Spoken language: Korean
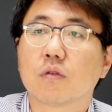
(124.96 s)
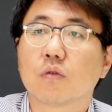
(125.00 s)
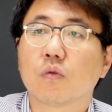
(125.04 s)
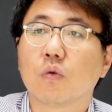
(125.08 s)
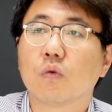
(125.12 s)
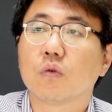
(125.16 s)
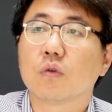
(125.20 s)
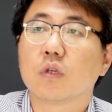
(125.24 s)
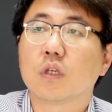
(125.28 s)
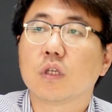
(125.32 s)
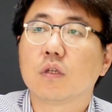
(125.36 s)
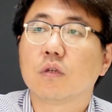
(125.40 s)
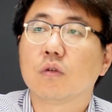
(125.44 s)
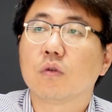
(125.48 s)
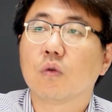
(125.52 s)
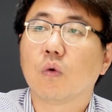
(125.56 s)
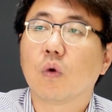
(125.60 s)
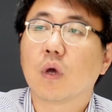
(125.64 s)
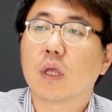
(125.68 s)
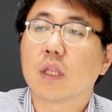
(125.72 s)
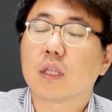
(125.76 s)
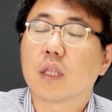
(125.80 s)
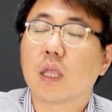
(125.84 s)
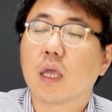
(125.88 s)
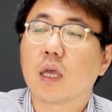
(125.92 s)

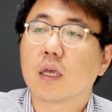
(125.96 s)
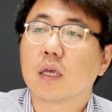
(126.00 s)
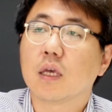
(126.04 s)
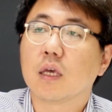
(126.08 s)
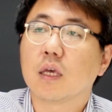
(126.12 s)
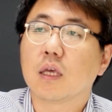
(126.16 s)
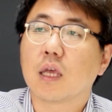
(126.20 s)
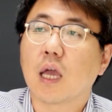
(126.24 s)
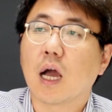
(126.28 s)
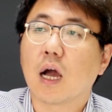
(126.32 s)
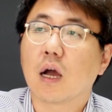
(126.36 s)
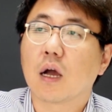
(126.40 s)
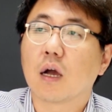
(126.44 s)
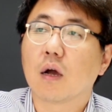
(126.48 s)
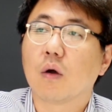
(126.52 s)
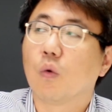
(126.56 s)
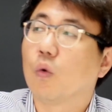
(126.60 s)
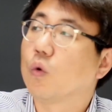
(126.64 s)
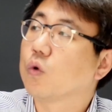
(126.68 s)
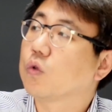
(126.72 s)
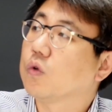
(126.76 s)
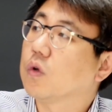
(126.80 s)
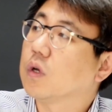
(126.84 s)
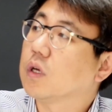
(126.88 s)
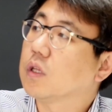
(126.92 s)
통신료 혜택이 약
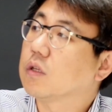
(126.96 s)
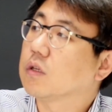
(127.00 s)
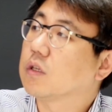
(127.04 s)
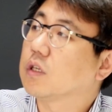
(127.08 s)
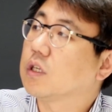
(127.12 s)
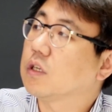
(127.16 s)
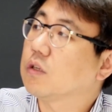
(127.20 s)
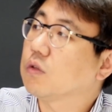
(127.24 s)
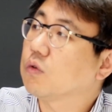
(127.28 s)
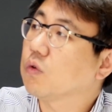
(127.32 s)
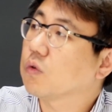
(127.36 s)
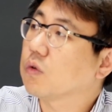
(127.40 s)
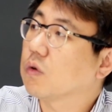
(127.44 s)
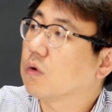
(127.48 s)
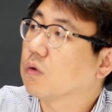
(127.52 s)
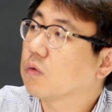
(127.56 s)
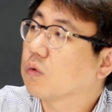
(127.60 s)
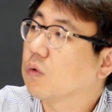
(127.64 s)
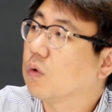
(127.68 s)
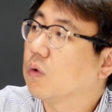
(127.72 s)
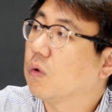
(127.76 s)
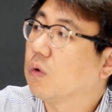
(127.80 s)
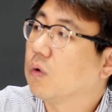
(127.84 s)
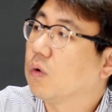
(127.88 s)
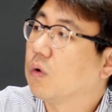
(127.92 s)
5조에서 7조
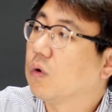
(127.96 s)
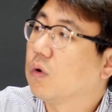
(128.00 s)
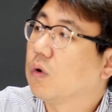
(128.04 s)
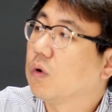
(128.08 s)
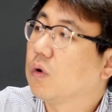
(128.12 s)
정도.